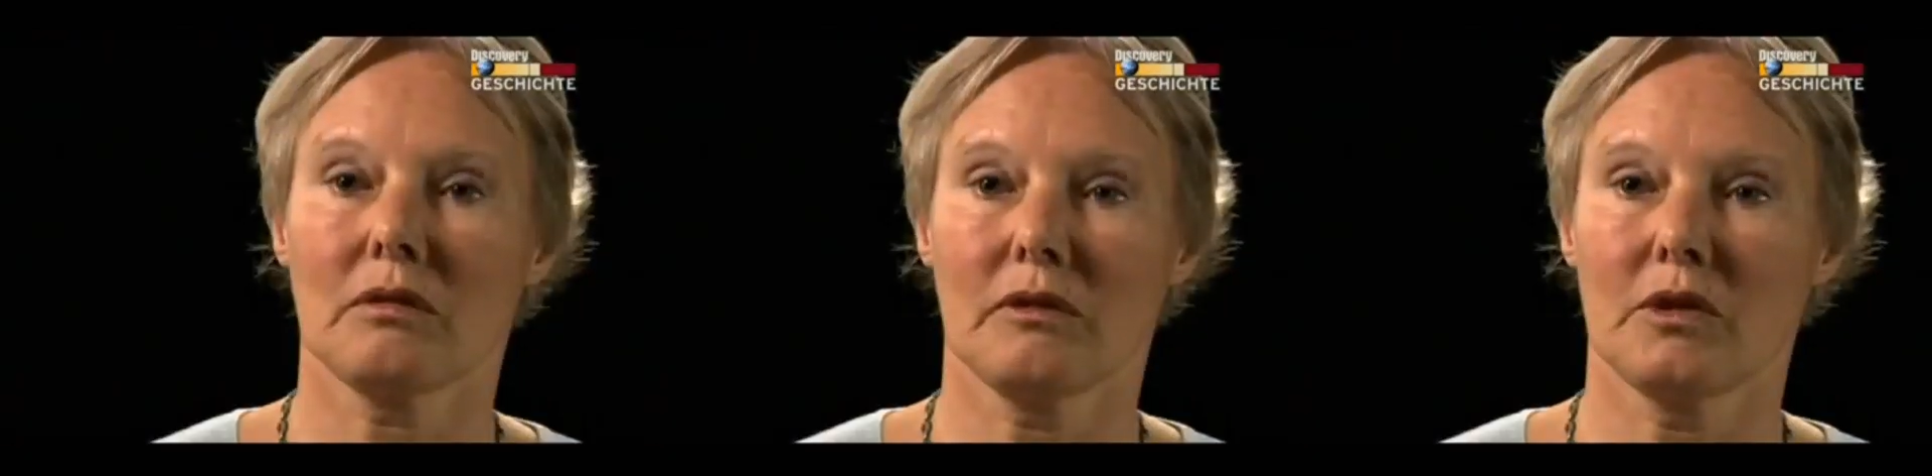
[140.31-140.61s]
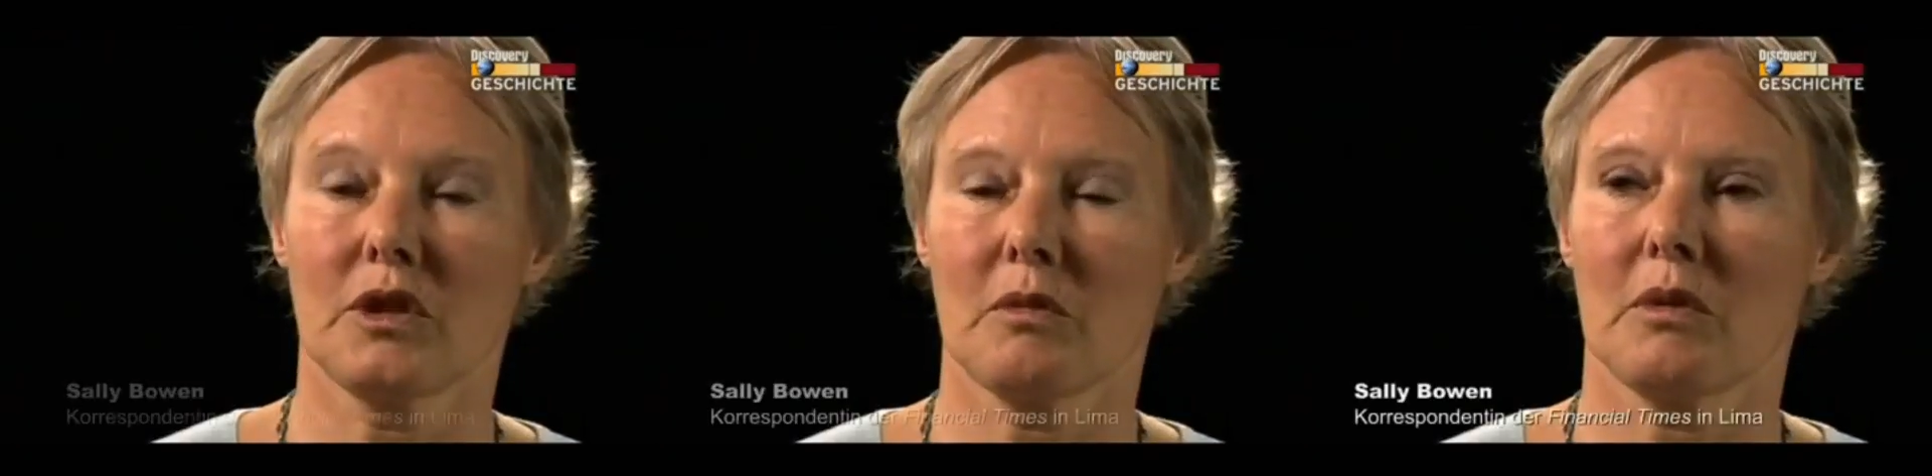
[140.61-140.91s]
called
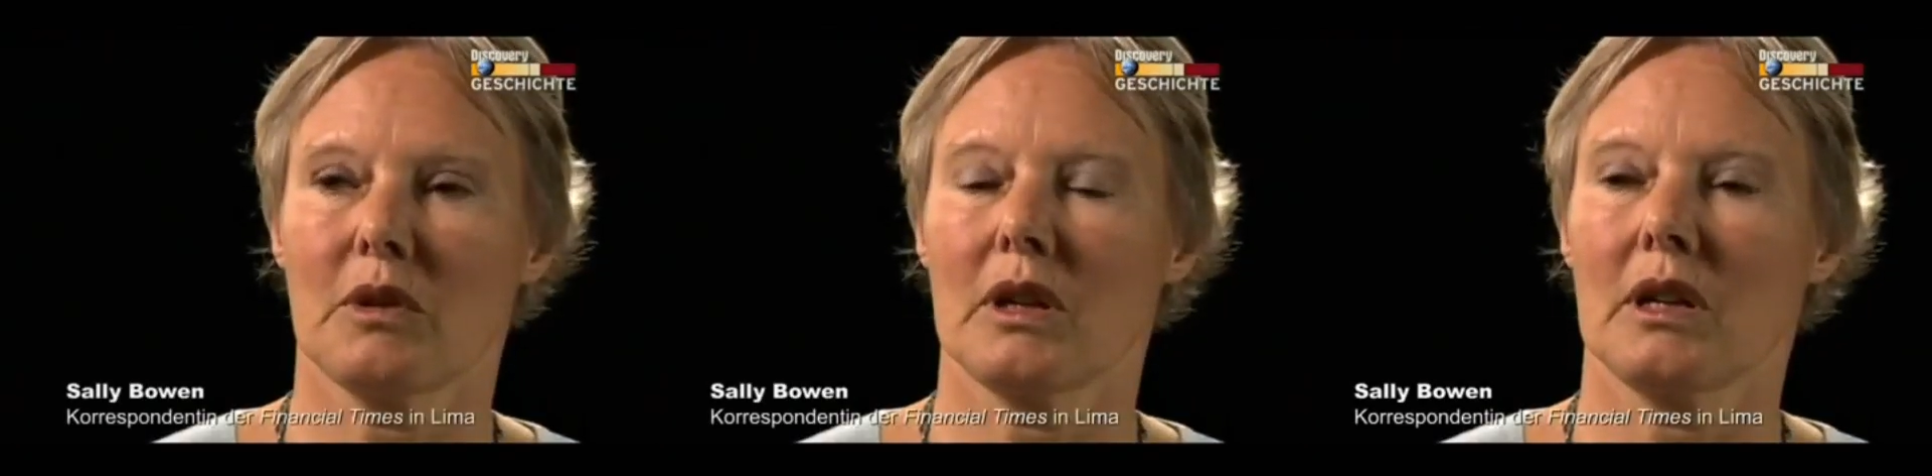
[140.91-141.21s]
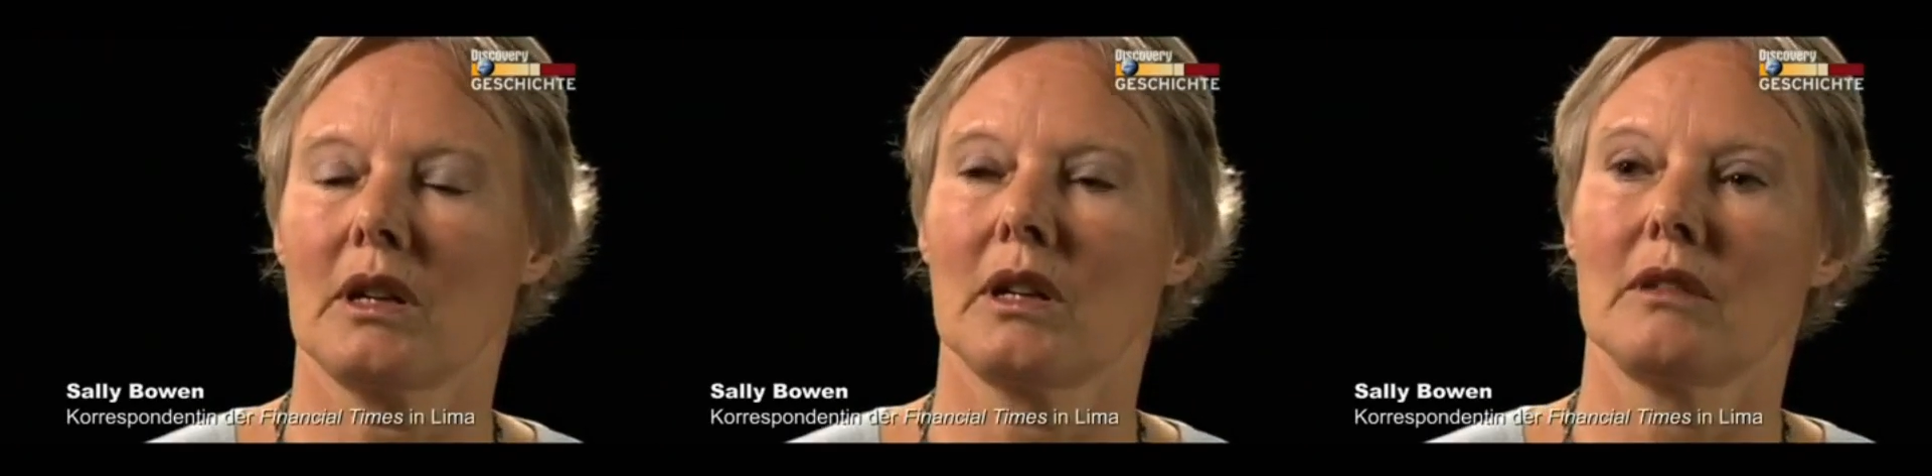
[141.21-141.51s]

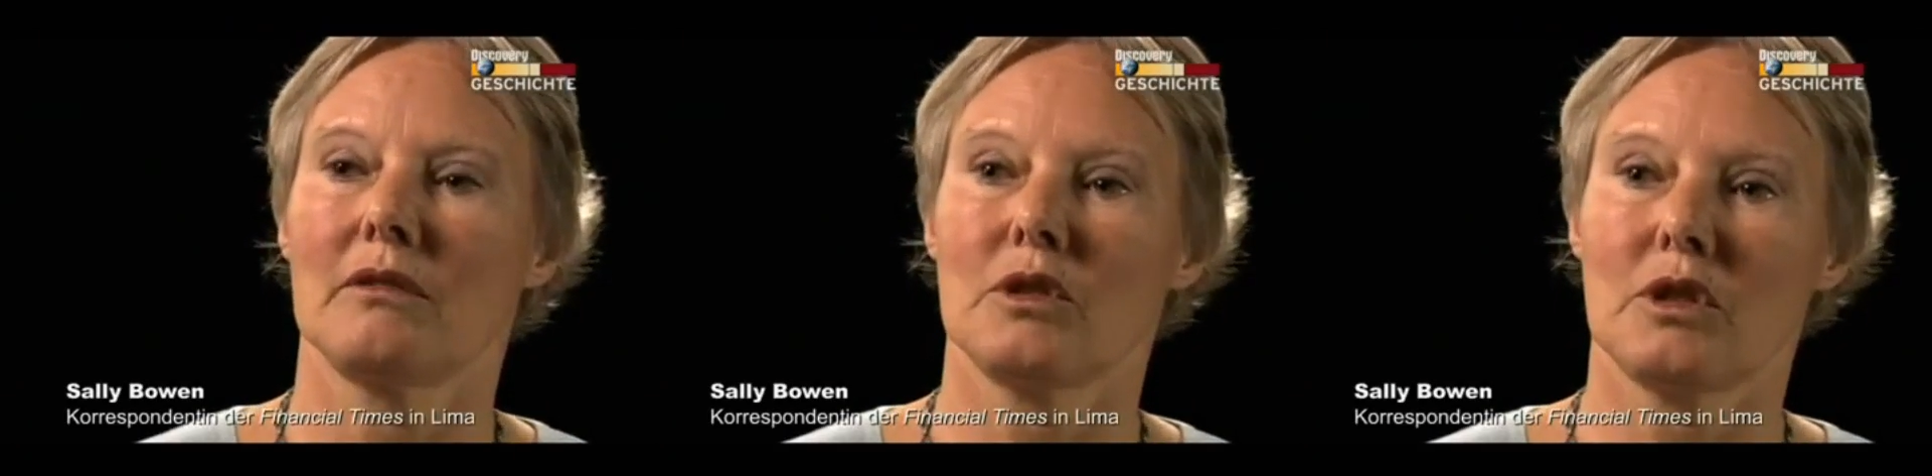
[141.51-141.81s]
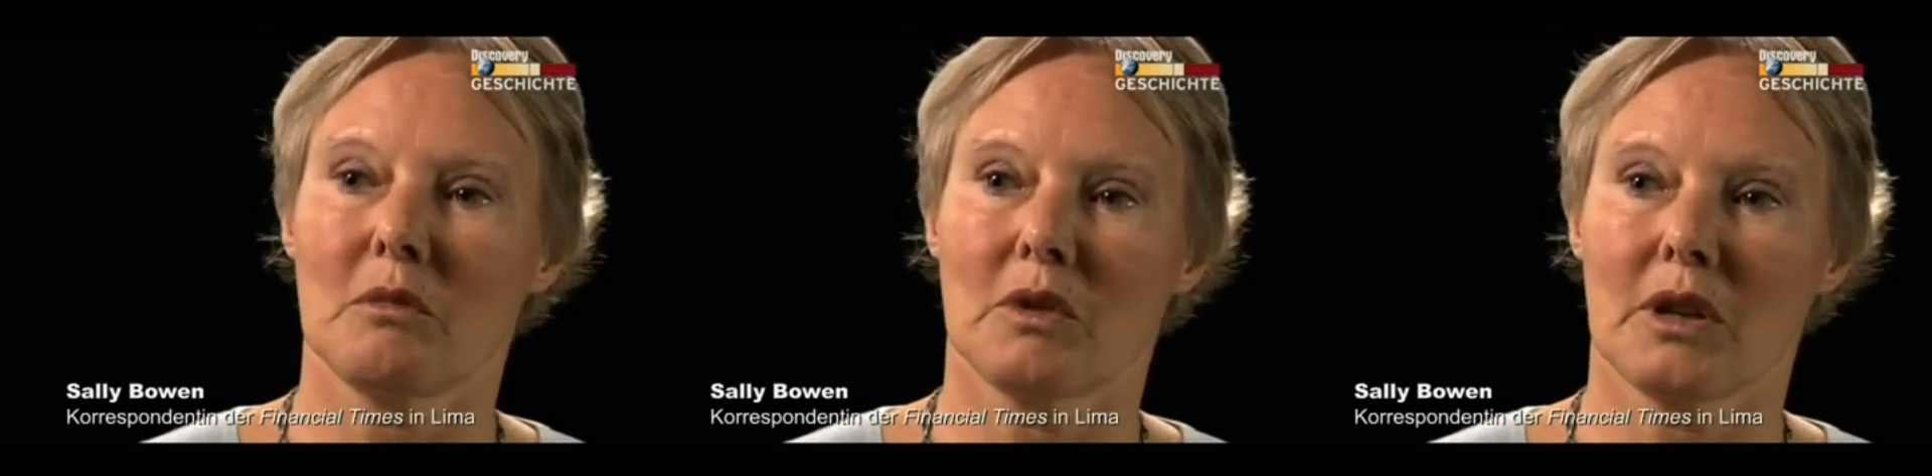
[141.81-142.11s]
Fujimori.
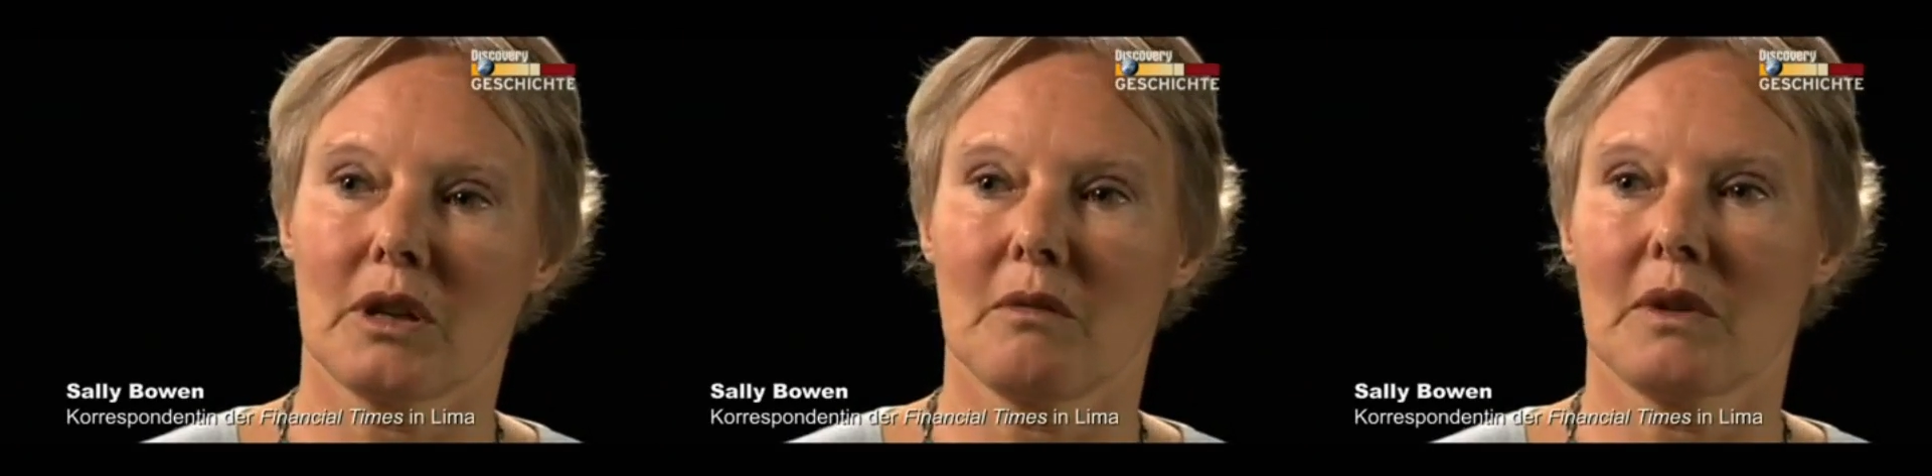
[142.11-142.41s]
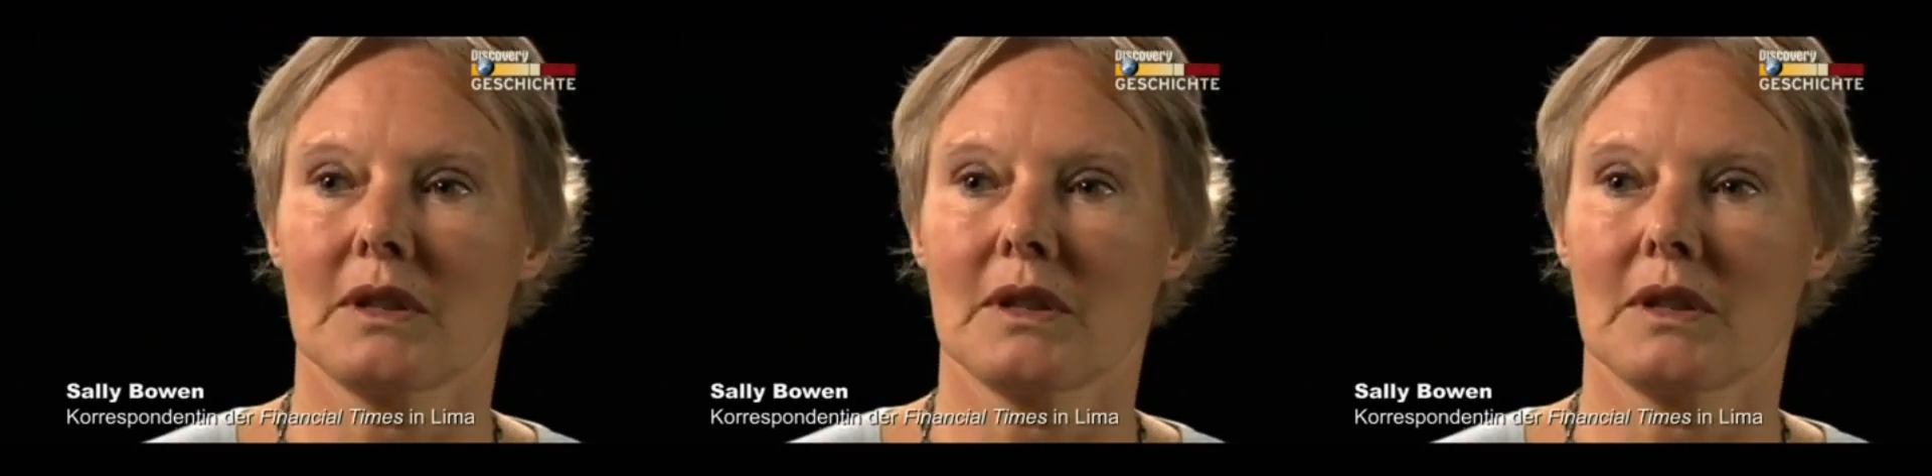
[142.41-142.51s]
Fujimori